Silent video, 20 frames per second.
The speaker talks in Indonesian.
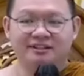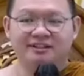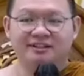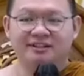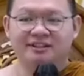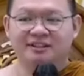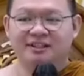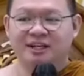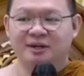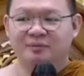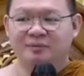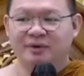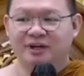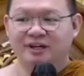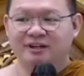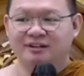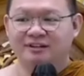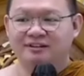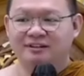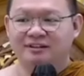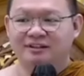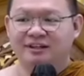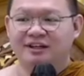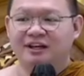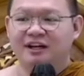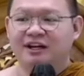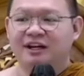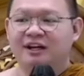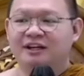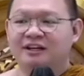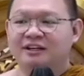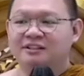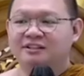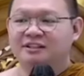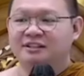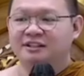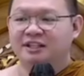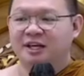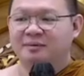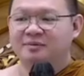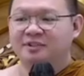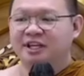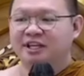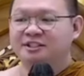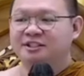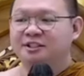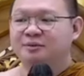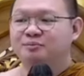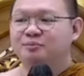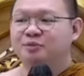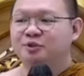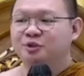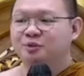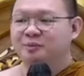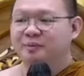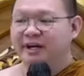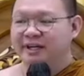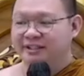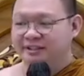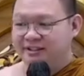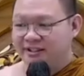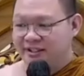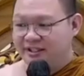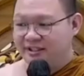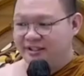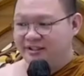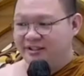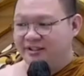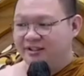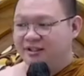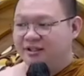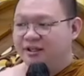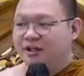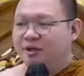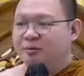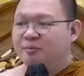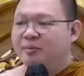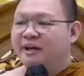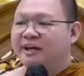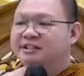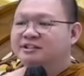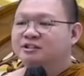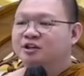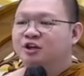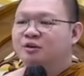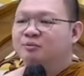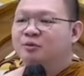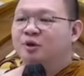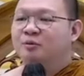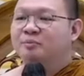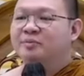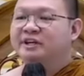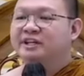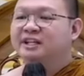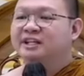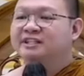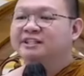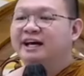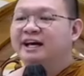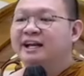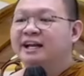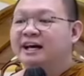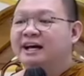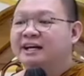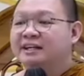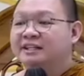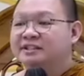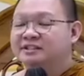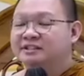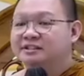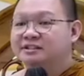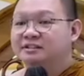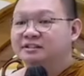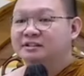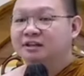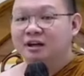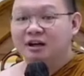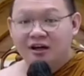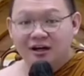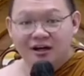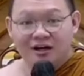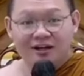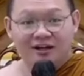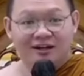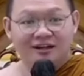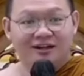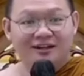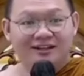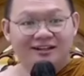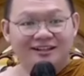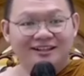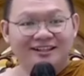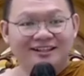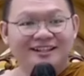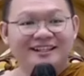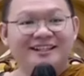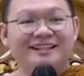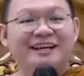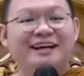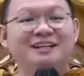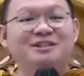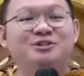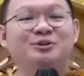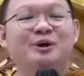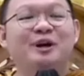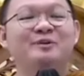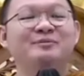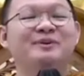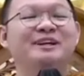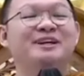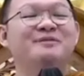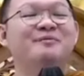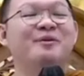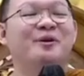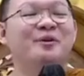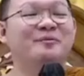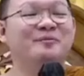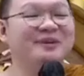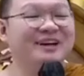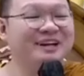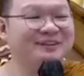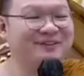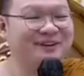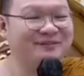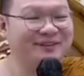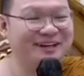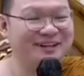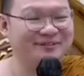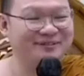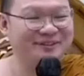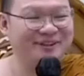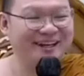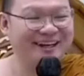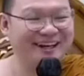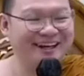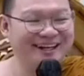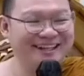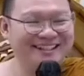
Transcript: Kenapa? Karena setiap saya jemput Bante, besok mobilnya laris. Dia jual beli mobil Bapak Ibu ya.